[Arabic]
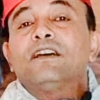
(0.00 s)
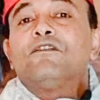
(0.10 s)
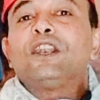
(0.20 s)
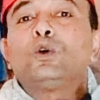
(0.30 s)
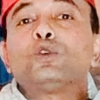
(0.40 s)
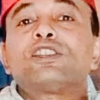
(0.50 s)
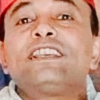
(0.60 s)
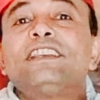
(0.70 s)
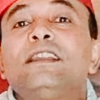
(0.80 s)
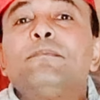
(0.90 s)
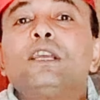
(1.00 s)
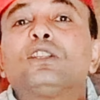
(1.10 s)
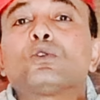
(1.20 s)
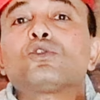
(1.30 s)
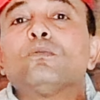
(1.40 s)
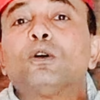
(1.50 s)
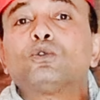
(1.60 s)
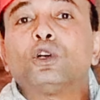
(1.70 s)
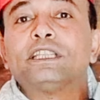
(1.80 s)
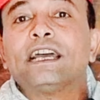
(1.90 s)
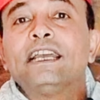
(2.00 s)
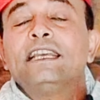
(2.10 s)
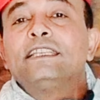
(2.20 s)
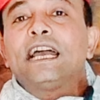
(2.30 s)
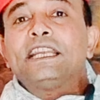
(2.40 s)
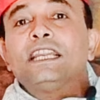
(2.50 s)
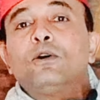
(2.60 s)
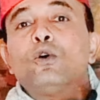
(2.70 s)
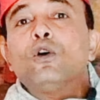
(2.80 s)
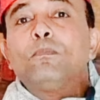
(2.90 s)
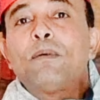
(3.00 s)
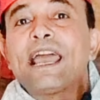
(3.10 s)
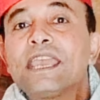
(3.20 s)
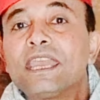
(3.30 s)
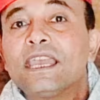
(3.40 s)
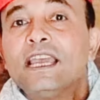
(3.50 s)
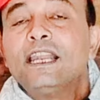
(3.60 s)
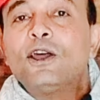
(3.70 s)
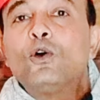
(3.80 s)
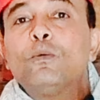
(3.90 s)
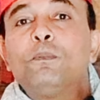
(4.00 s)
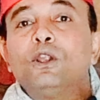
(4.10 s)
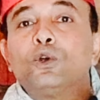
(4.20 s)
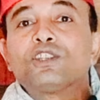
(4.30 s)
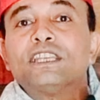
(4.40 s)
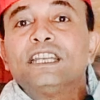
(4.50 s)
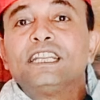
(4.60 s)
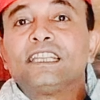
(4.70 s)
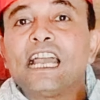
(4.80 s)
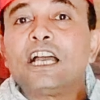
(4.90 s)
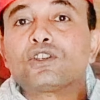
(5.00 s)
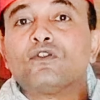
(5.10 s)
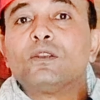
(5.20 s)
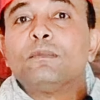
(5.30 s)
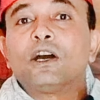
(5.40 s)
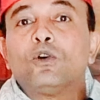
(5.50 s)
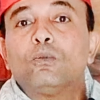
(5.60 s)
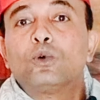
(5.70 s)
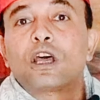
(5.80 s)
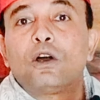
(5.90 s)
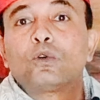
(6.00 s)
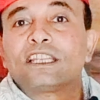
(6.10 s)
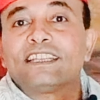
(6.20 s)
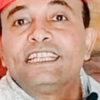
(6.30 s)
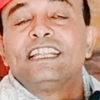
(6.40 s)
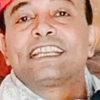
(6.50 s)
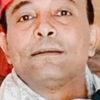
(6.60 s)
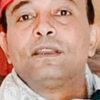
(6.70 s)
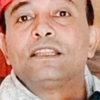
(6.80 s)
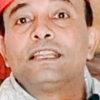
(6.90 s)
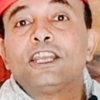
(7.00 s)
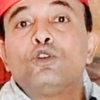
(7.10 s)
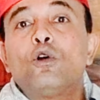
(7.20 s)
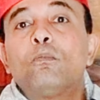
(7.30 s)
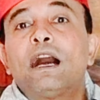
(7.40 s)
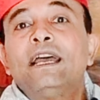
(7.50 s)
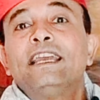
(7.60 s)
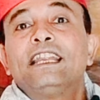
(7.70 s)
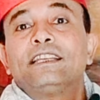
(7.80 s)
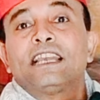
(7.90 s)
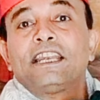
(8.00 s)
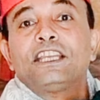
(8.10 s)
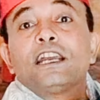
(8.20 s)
فالحوثيين بيدرسوا الموضوع ده يعني لو هوبا ايه لو هوبا الحوثيين اتلحسوا في دماغهم وراحوا قاطعين الكابلات لان هم يعني